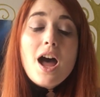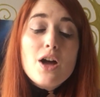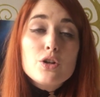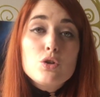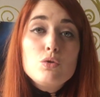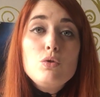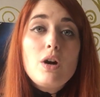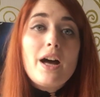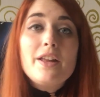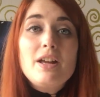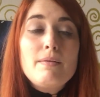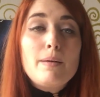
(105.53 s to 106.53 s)
Un jour,
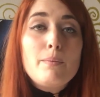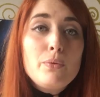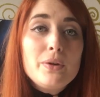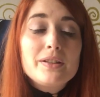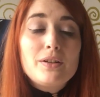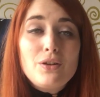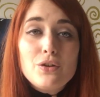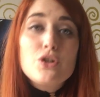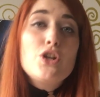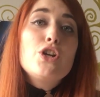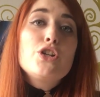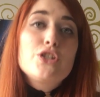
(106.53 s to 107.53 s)
un homme un peu
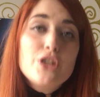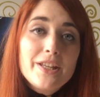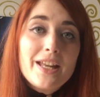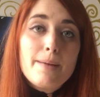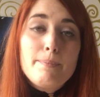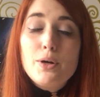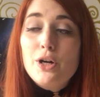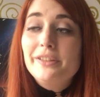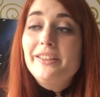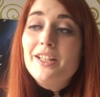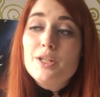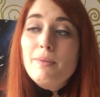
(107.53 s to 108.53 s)
étrange sonne à la
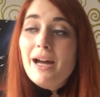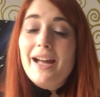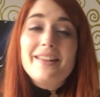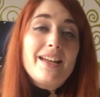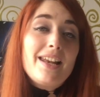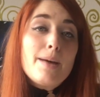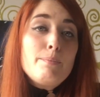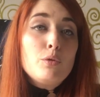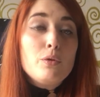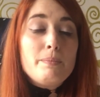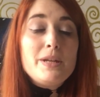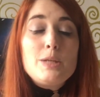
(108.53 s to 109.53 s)
porte et je m'arrêterai là
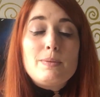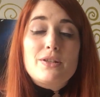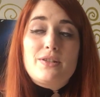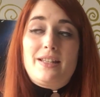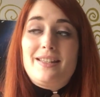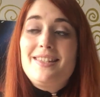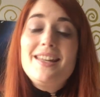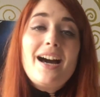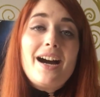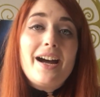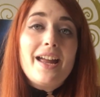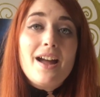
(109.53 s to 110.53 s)
pour le pitch parce que ça ne sert
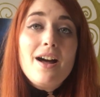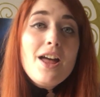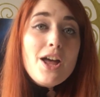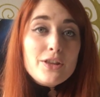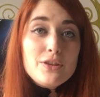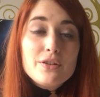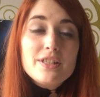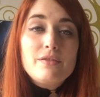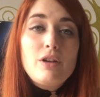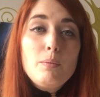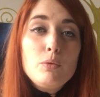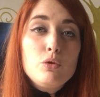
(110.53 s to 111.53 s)
à rien d'en
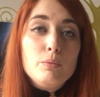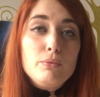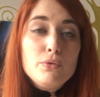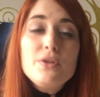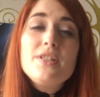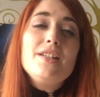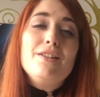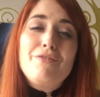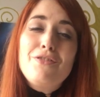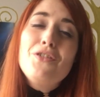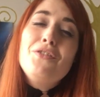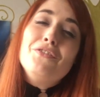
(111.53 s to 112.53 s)
savoir beaucoup plus. Il
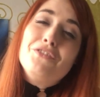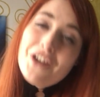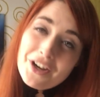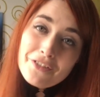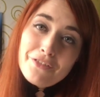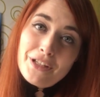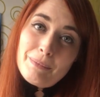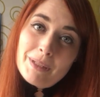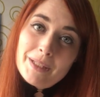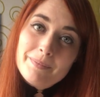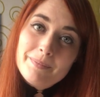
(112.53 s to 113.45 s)
faut voir le film.